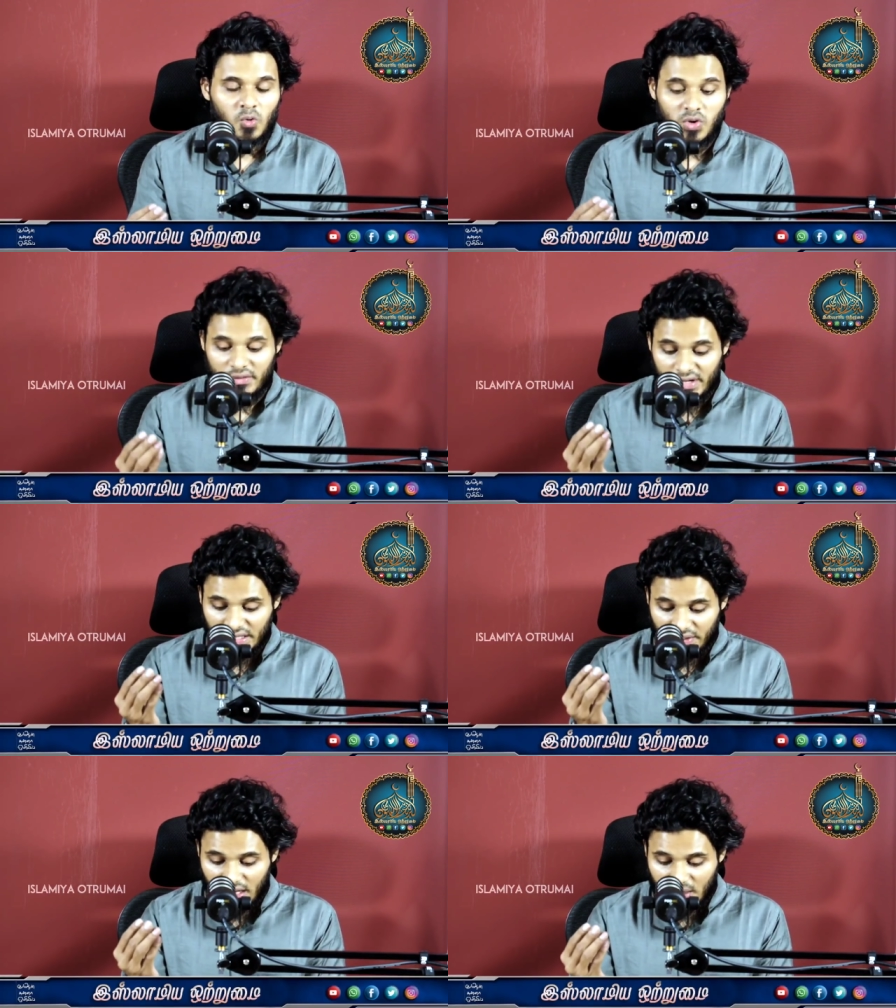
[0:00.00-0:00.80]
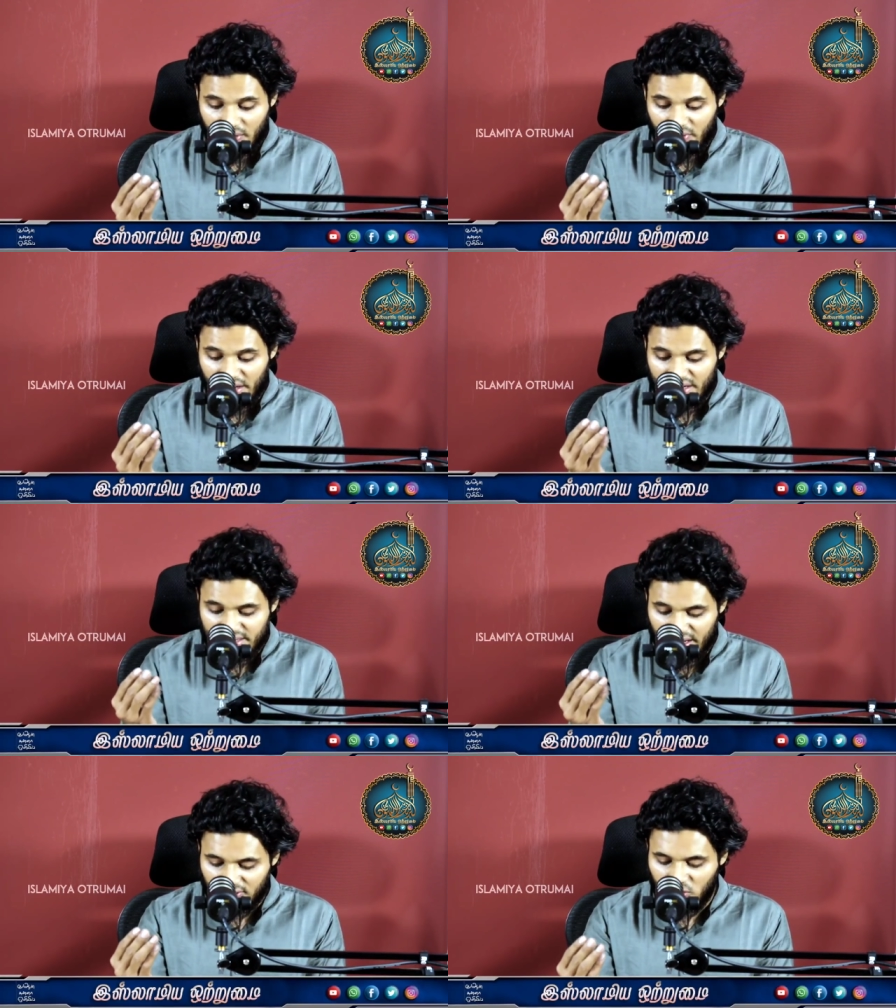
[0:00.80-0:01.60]
உன்னை வெட்டி வாழ்பவனை
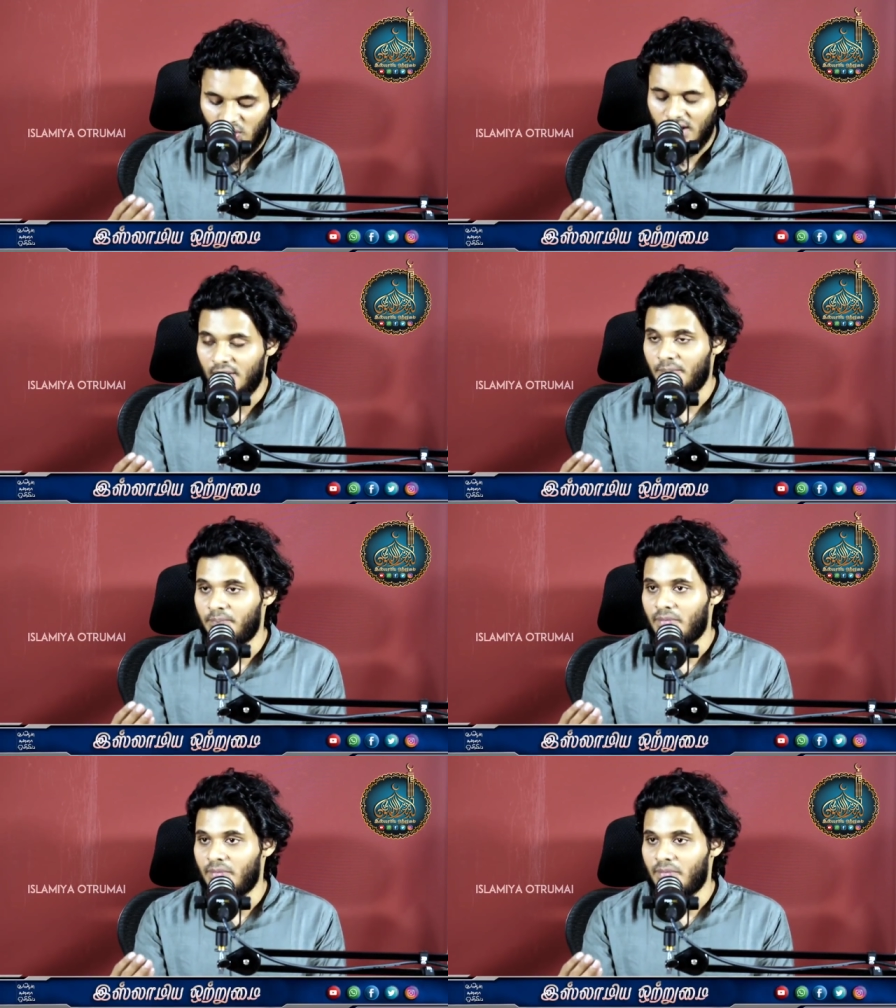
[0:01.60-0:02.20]
சேர்த்து வாழ்